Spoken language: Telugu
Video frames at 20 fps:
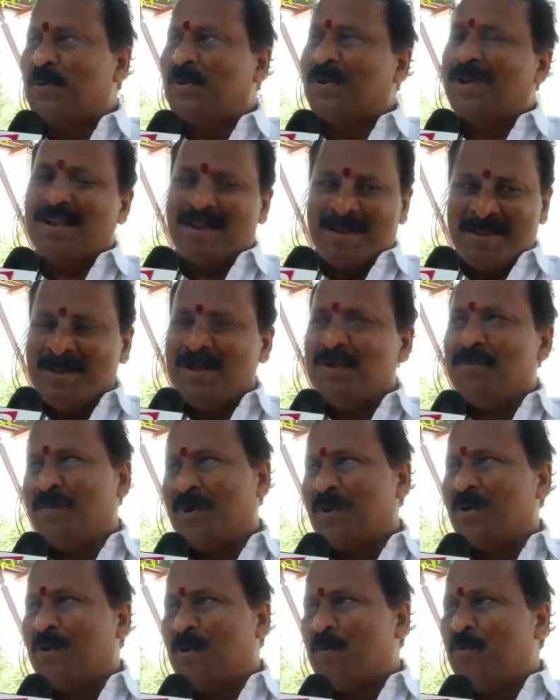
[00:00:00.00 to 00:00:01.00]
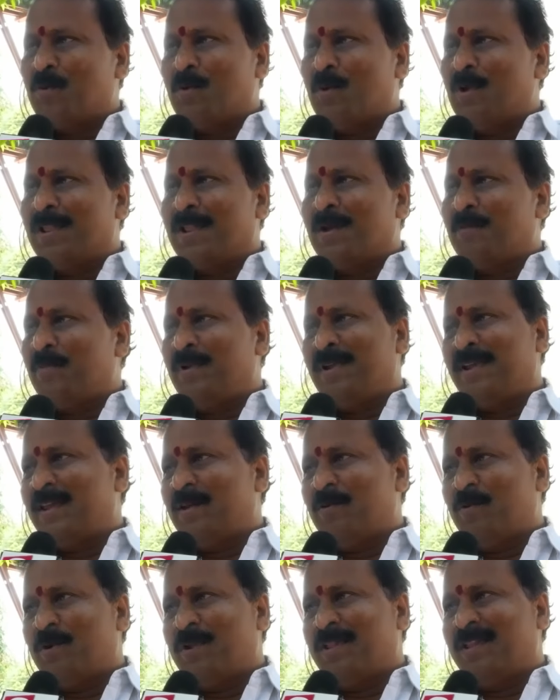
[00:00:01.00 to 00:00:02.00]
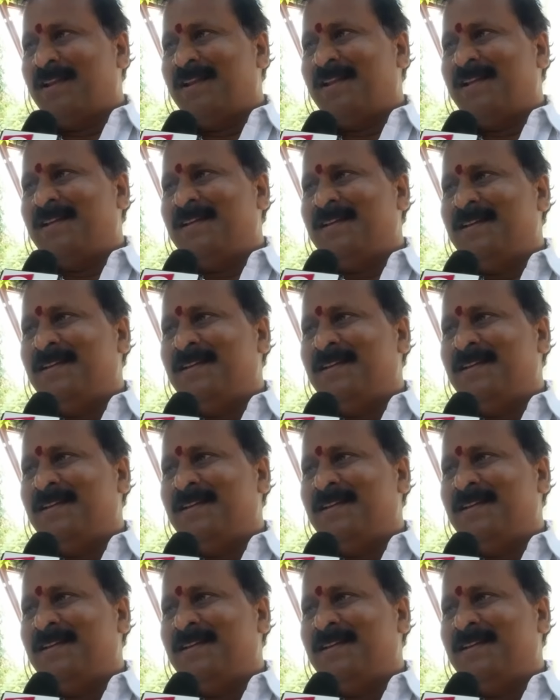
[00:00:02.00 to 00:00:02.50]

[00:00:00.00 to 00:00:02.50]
కూడా మనం నవ్వుకోవాలి తప్ప ఉండదండి